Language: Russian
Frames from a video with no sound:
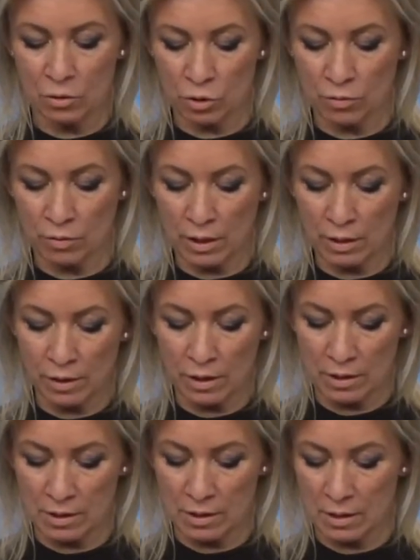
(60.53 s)
Южного
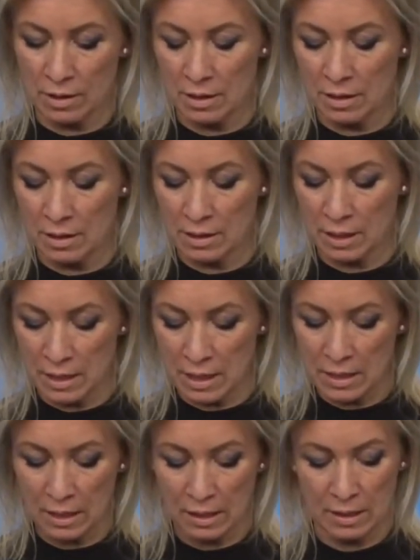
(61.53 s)
Кавказа и их соседях.